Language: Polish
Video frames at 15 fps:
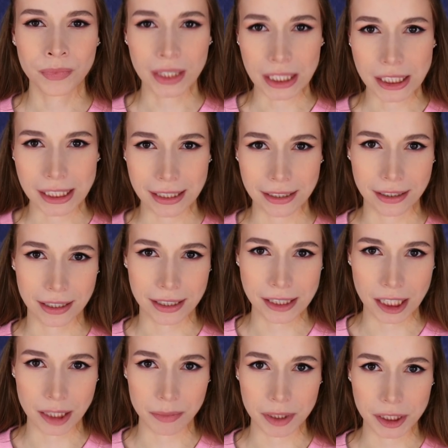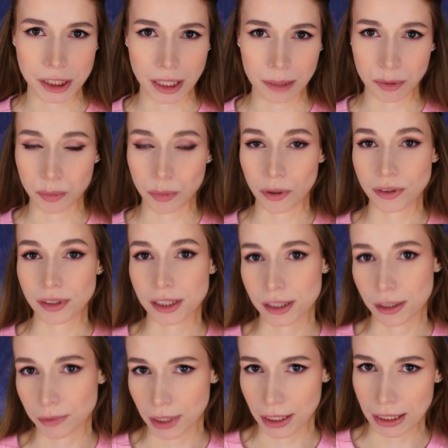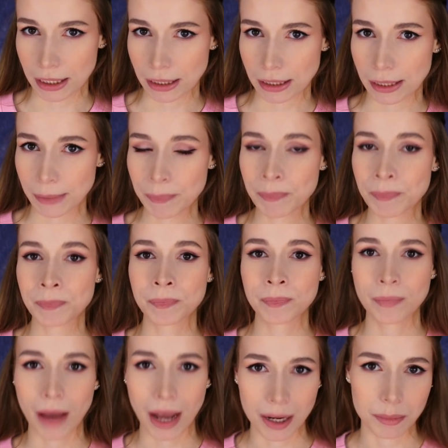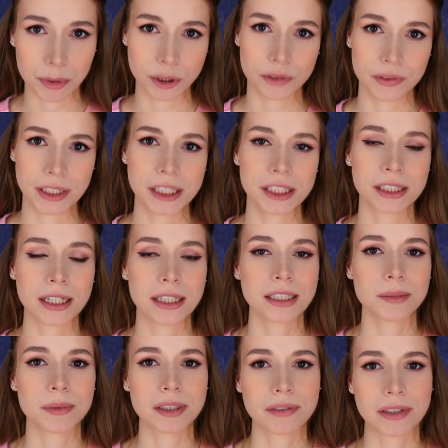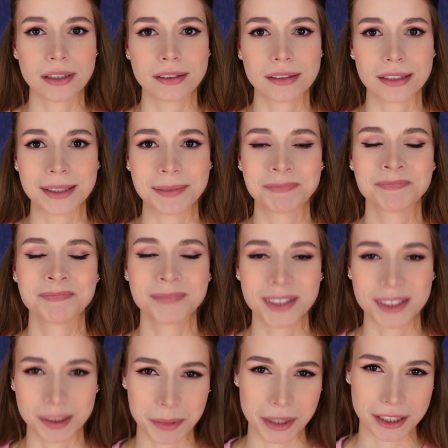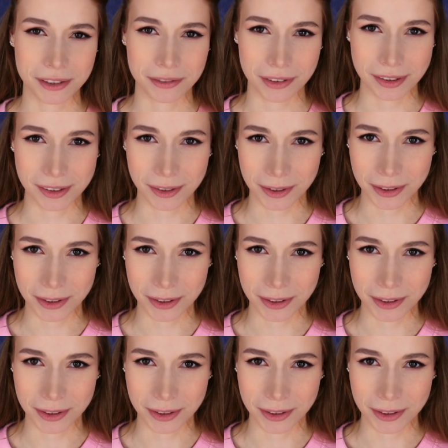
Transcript: Jeśli jednak chcielibyście albo poznać tę tragedię, albo dowiedzieć się na jej temat więcej – to no zapraszam Was do